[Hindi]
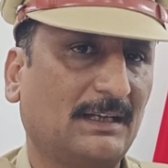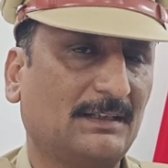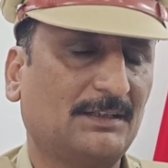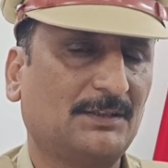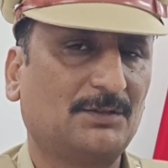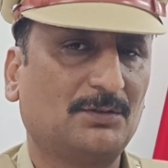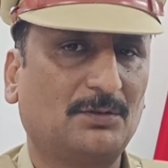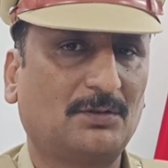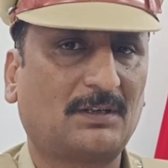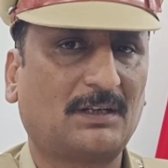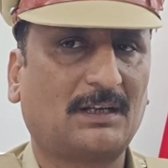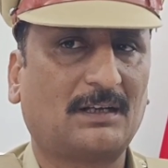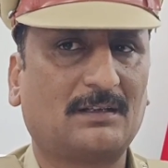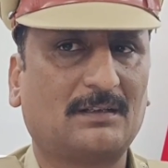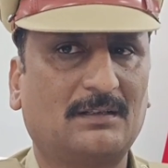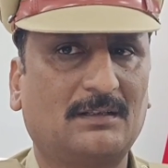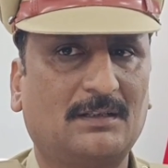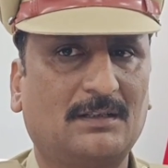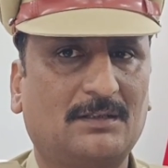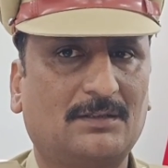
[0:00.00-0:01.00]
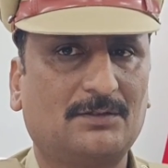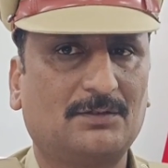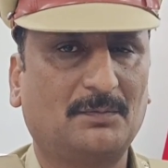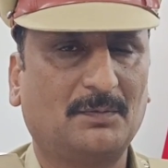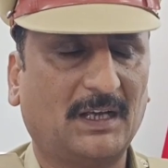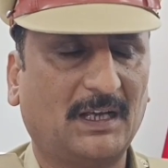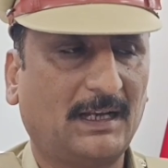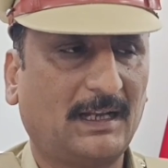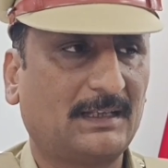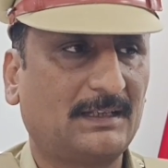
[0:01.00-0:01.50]
आजिज होकर जो
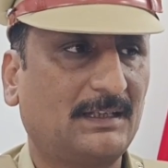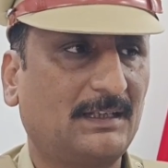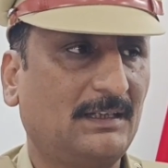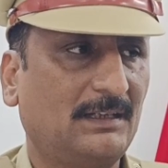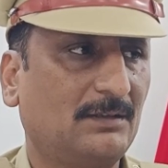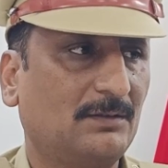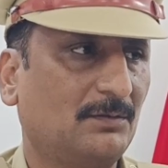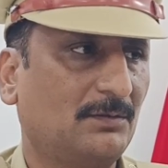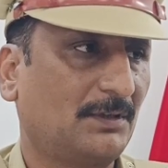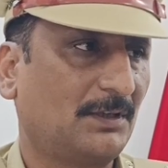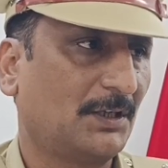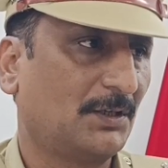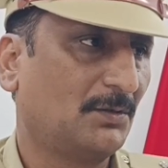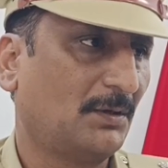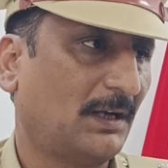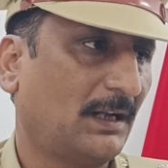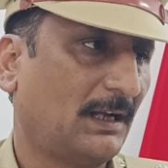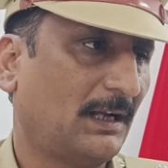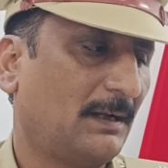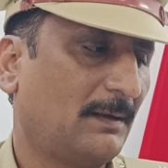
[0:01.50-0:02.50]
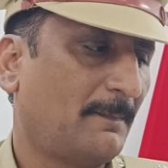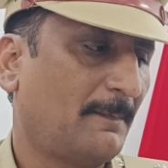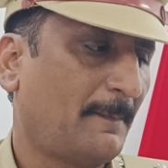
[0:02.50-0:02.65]
महिला थी उनके द्वारा